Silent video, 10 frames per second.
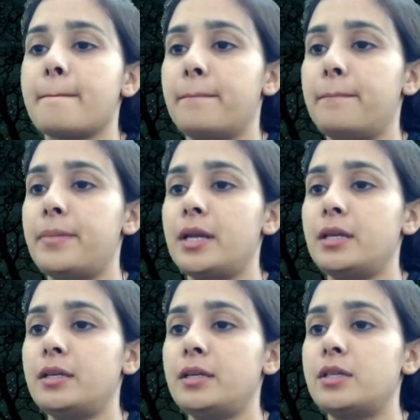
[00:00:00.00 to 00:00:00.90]

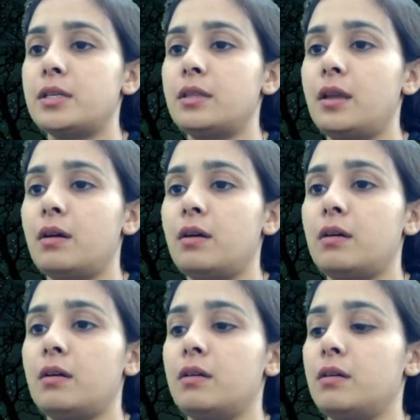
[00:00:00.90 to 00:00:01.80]
print their
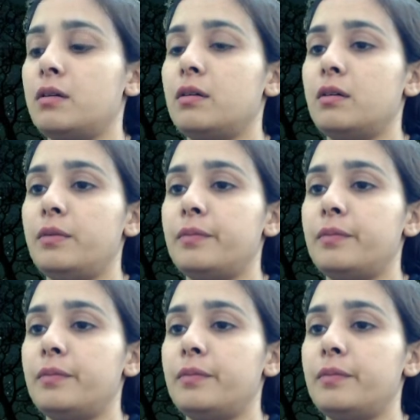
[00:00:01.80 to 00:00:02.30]
uh,